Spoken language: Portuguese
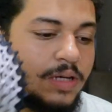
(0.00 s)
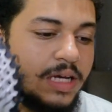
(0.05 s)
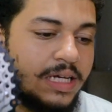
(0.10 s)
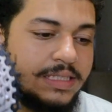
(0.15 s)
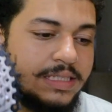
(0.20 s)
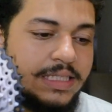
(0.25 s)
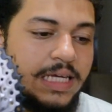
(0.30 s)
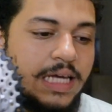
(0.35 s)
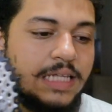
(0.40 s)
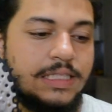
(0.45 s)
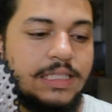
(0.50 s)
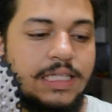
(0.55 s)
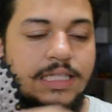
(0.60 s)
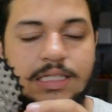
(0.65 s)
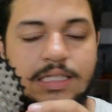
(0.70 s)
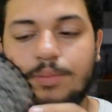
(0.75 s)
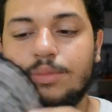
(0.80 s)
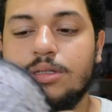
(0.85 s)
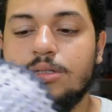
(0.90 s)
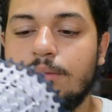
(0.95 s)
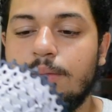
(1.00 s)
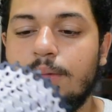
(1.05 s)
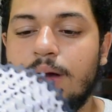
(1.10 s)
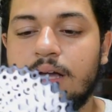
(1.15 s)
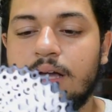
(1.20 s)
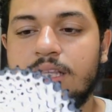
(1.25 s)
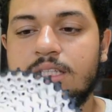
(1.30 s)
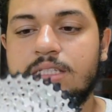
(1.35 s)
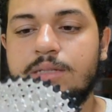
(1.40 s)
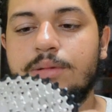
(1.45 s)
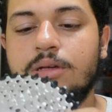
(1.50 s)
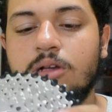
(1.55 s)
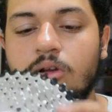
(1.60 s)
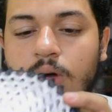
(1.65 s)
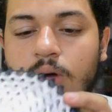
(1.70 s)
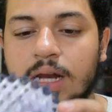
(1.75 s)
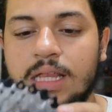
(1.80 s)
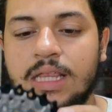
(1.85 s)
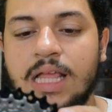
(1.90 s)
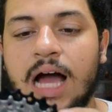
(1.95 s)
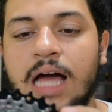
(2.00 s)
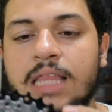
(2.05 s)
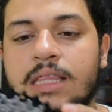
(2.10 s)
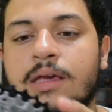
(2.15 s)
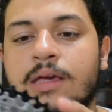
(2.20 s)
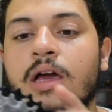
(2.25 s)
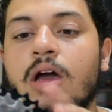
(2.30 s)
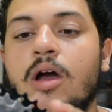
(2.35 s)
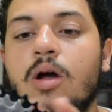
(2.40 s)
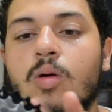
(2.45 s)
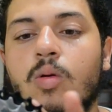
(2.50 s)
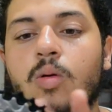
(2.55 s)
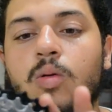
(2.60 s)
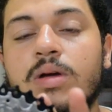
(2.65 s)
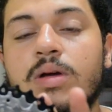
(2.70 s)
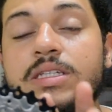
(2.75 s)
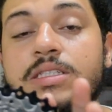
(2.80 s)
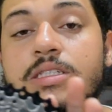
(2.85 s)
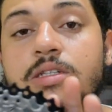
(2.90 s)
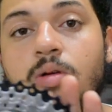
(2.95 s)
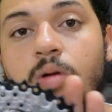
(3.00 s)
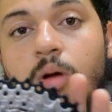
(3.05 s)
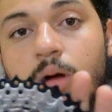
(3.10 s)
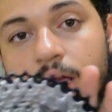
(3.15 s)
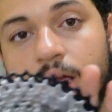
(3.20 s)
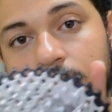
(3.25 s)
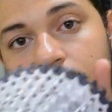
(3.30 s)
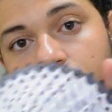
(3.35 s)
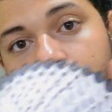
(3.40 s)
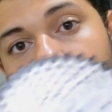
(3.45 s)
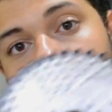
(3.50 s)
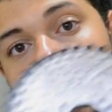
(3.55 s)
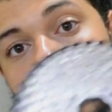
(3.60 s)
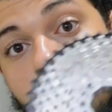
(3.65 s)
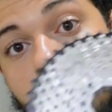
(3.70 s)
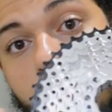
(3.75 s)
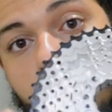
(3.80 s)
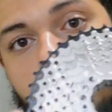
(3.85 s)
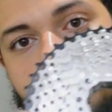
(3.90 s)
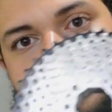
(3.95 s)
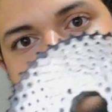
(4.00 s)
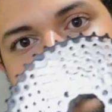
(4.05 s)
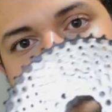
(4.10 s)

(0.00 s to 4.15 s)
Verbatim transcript: cassete dessa mesma marca, dessa mesma qualidade, com esse cog aqui maior.